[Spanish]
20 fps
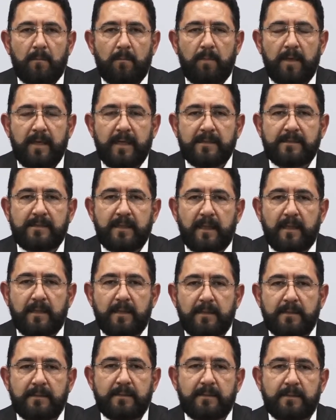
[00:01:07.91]
Buenas
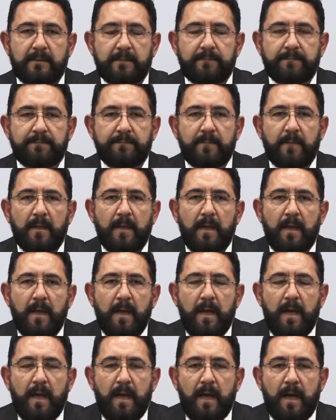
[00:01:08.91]
tardes.
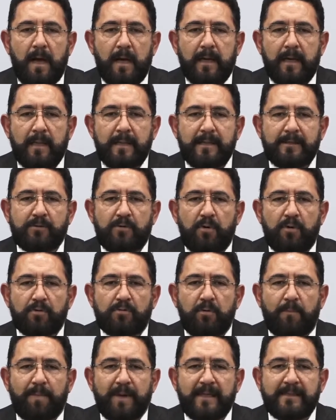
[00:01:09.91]
Agradezco
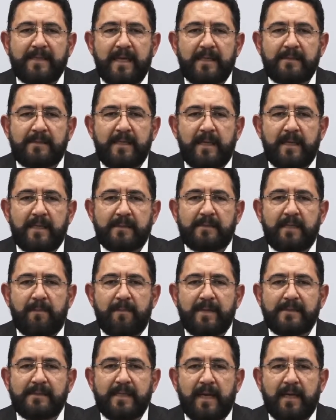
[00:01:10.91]
su presencia en este
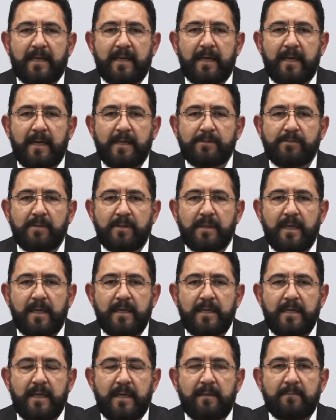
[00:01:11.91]
mensaje a la
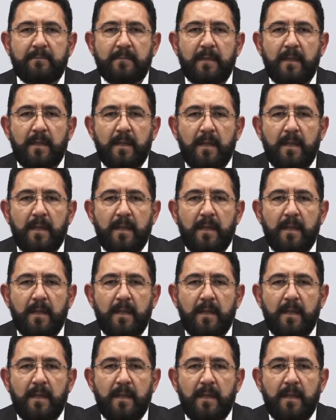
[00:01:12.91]
ciudadanía